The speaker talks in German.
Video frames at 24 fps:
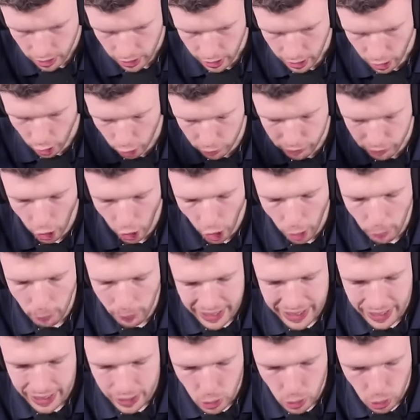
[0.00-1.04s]
Und wir kommen
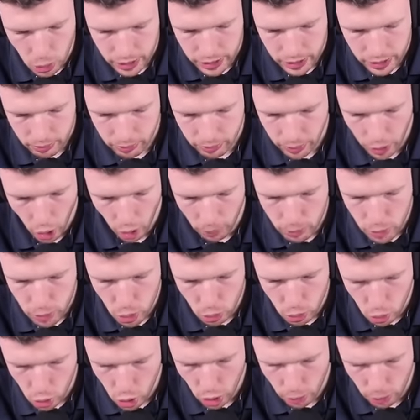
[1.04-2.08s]
halt nicht durch. Wir kommen zu
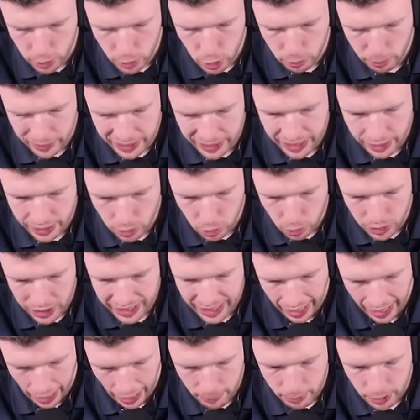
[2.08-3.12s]
0,0% durch,
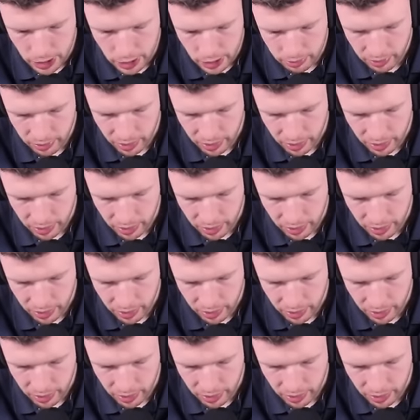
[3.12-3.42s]
aber